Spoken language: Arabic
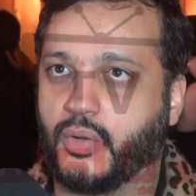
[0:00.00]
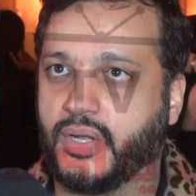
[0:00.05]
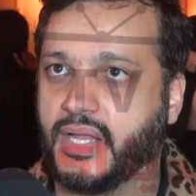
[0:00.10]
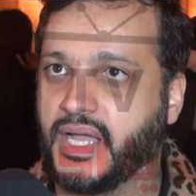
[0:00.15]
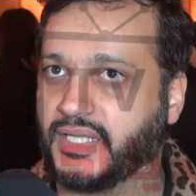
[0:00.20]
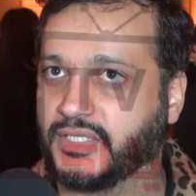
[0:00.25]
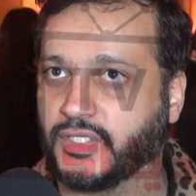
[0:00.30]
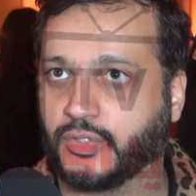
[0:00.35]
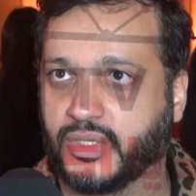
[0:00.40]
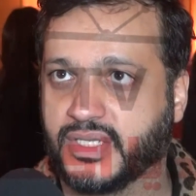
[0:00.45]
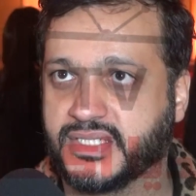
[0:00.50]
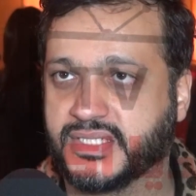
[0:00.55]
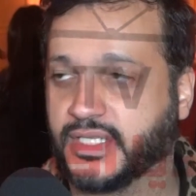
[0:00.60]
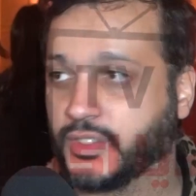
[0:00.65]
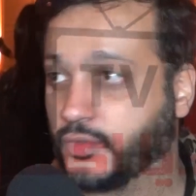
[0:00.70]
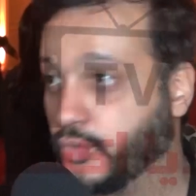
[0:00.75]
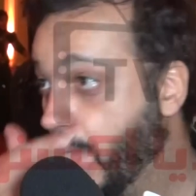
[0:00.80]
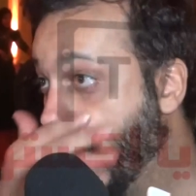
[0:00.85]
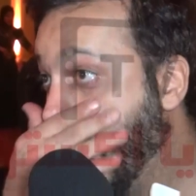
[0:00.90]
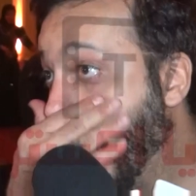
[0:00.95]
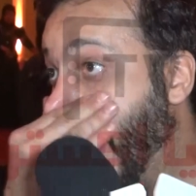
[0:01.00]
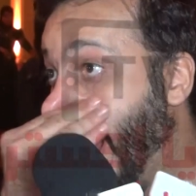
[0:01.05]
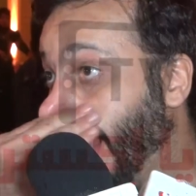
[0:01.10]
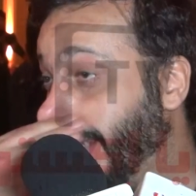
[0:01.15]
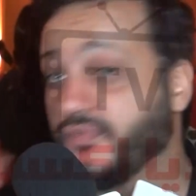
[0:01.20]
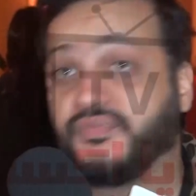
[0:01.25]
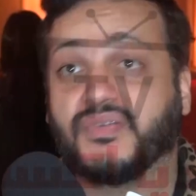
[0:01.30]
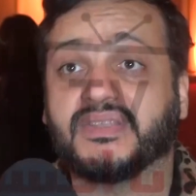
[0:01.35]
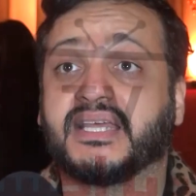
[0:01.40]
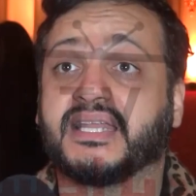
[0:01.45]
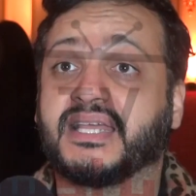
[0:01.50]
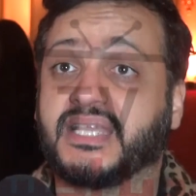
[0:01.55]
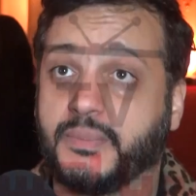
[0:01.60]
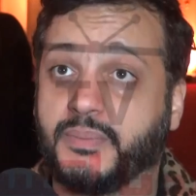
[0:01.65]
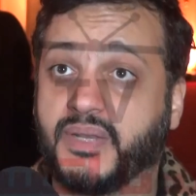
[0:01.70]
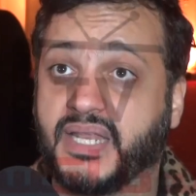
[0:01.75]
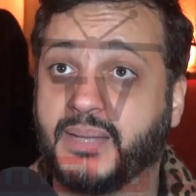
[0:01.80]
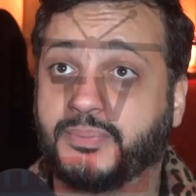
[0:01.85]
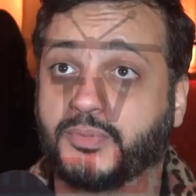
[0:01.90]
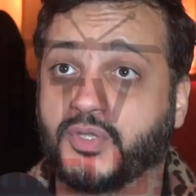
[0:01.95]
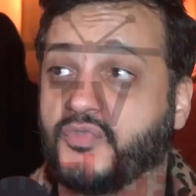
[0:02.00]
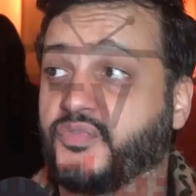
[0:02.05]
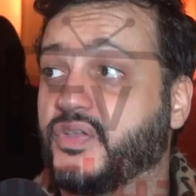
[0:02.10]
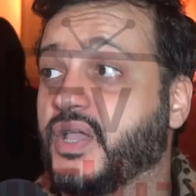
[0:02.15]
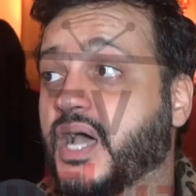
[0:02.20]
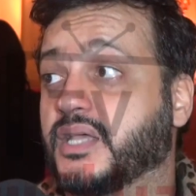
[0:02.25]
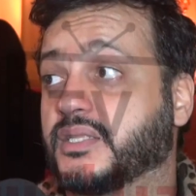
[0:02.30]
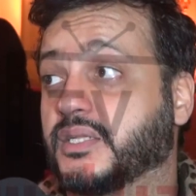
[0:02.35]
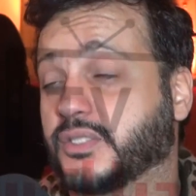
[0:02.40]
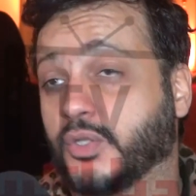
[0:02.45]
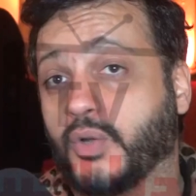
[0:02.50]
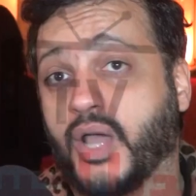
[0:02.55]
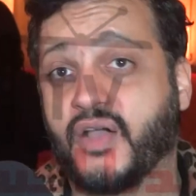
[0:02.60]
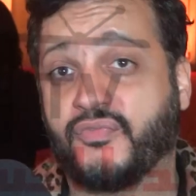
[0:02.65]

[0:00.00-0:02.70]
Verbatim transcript: كلها خدته ونزلته عن الفنان الكبير ايهاب توفيق حضرت له